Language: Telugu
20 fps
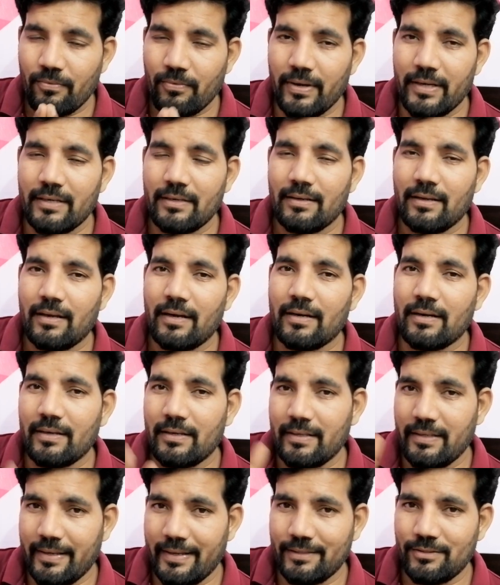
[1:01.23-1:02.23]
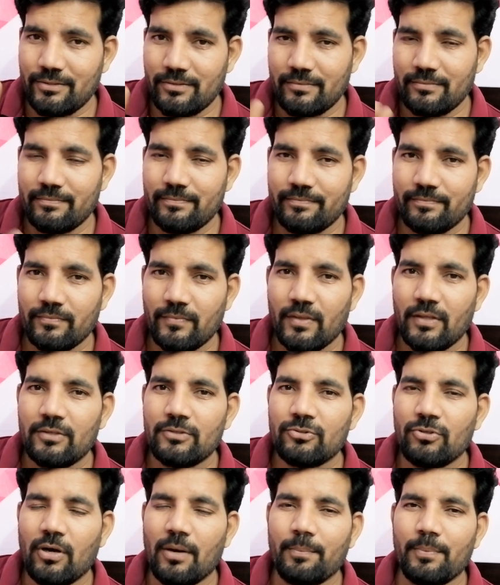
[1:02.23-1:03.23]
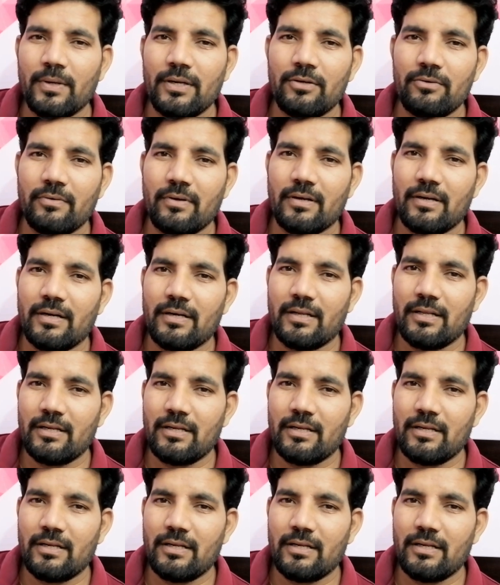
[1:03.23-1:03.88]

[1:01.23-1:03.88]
రైట్ అంటే నీ ఏజ్ సో అప్పుడే నువ్వు ఎవరు నాట్